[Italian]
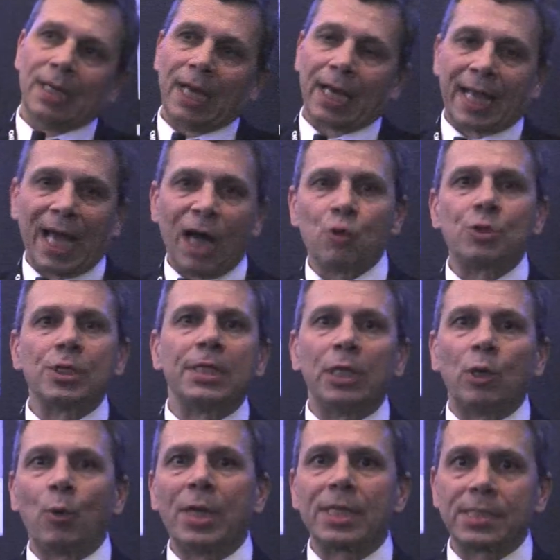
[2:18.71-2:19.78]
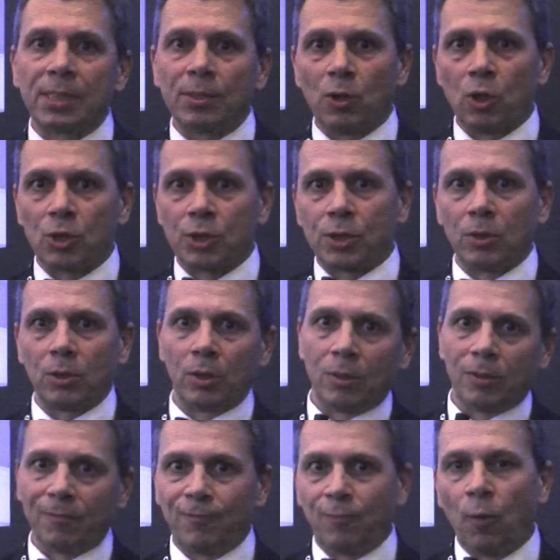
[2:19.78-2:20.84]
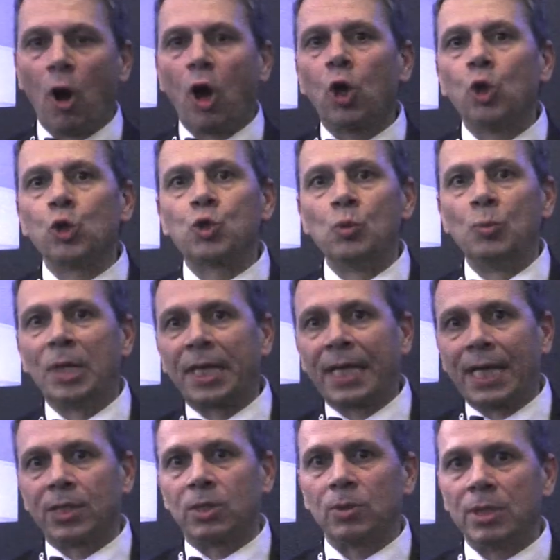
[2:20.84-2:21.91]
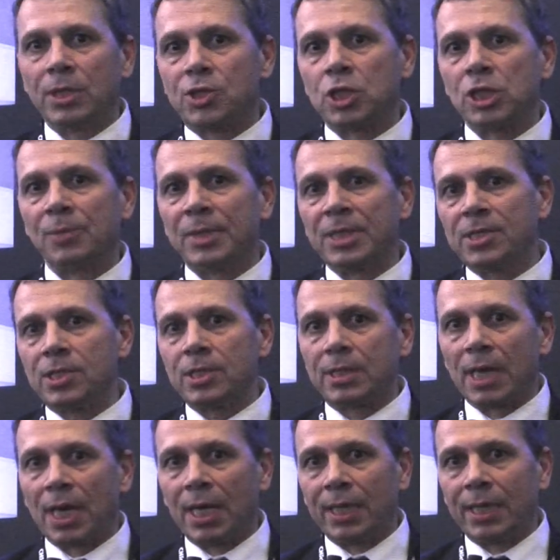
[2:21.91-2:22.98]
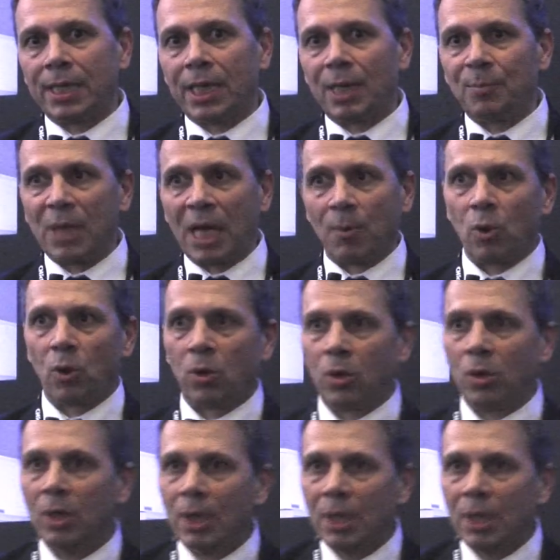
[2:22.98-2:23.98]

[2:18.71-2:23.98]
a causa di questo nostro fuoco sul mercato del cinema digitale abbiamo,